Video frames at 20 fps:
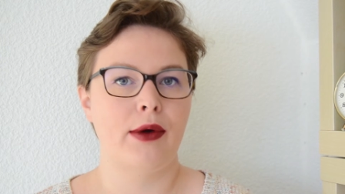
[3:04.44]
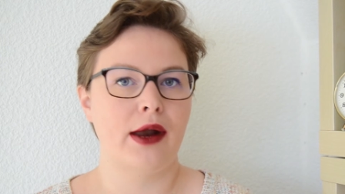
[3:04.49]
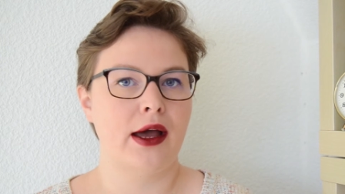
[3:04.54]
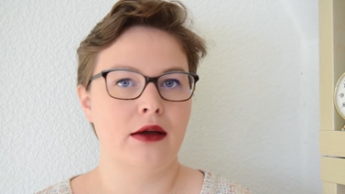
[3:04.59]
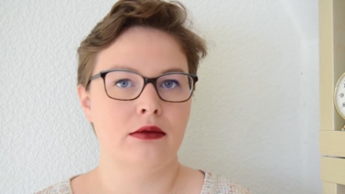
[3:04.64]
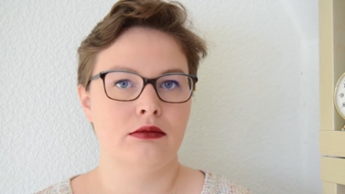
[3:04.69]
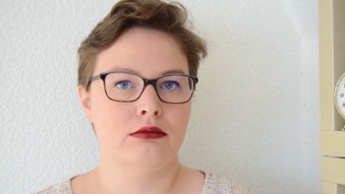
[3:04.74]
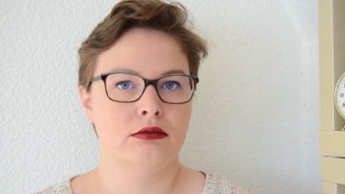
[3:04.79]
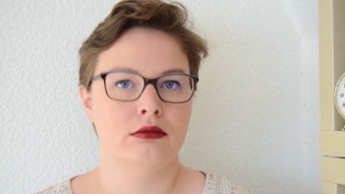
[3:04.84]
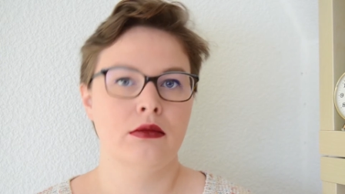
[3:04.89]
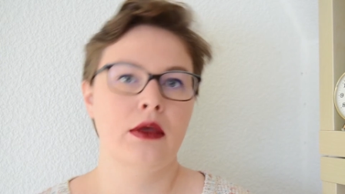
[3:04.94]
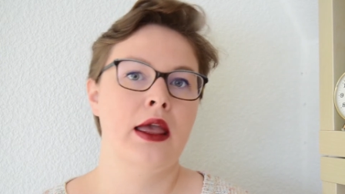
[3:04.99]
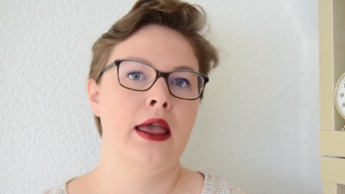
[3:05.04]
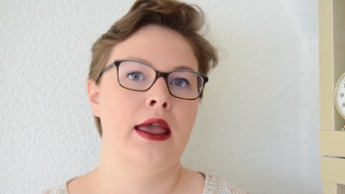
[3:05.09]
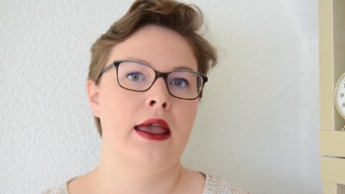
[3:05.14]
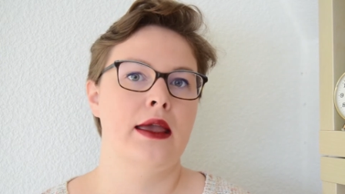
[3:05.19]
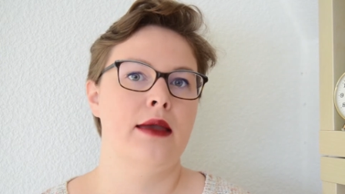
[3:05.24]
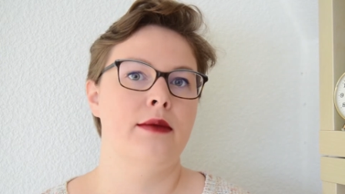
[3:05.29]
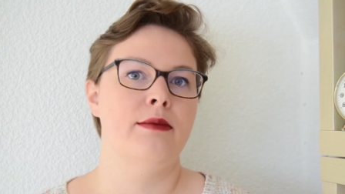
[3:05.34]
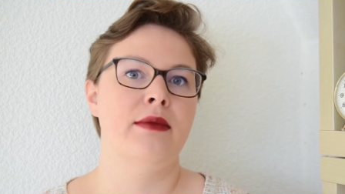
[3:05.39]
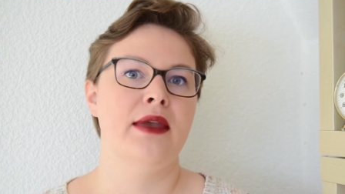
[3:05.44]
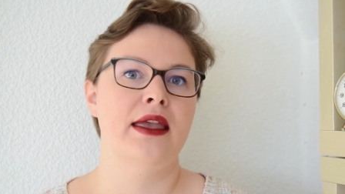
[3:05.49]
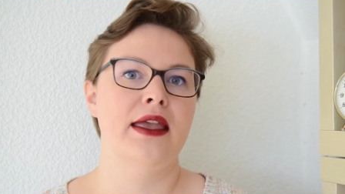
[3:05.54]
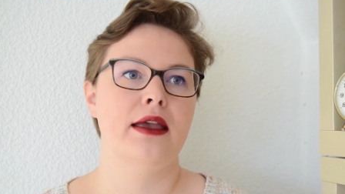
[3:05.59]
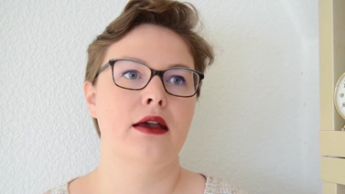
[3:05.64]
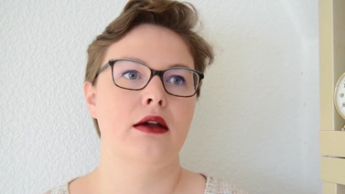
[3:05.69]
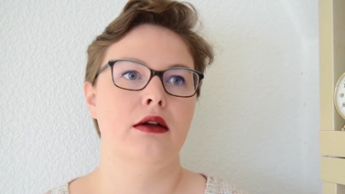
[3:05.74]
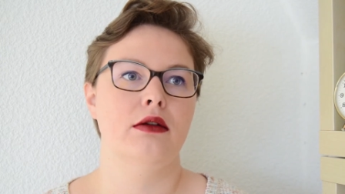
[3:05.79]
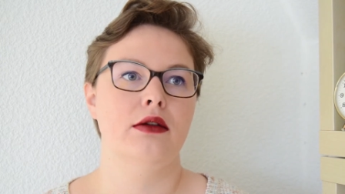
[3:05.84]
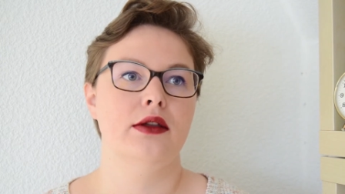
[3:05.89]
plats,
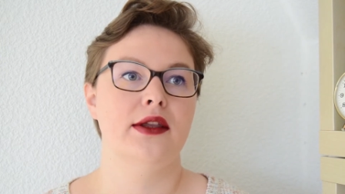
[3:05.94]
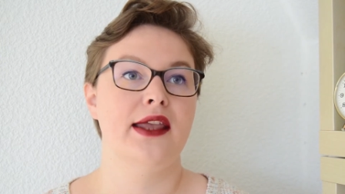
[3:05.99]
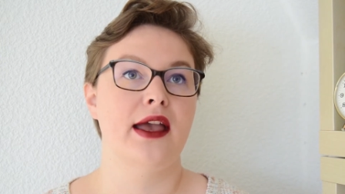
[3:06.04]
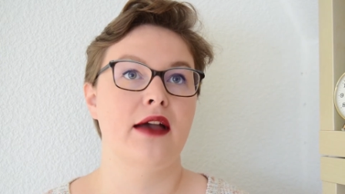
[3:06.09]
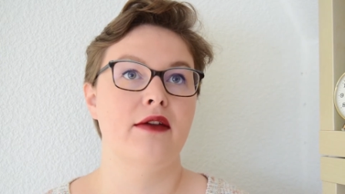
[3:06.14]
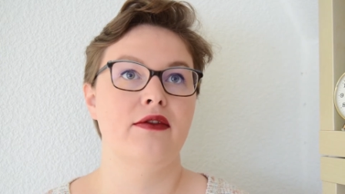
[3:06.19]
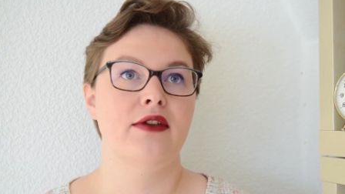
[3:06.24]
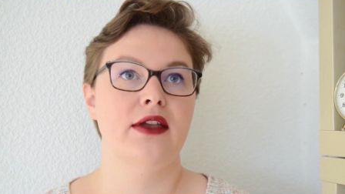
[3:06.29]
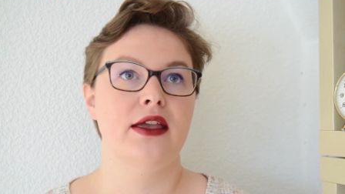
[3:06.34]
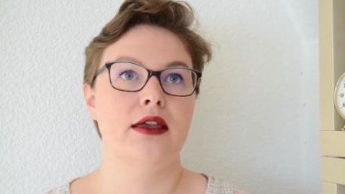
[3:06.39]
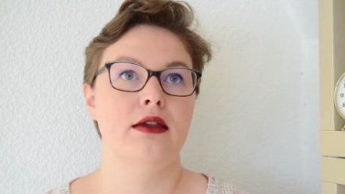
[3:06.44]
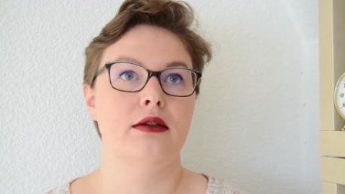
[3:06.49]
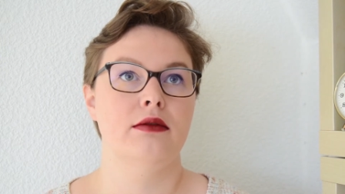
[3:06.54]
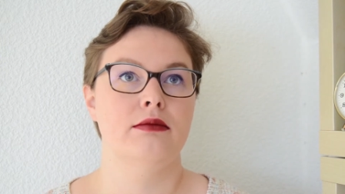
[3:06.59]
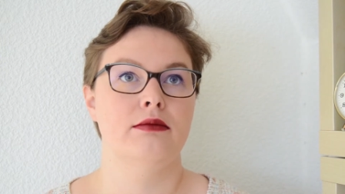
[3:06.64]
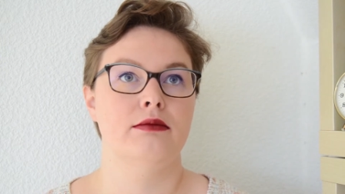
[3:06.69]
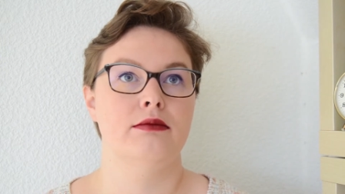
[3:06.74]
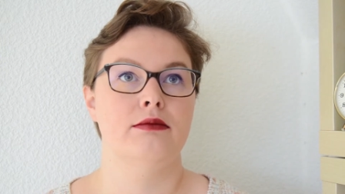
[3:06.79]
mais il y avait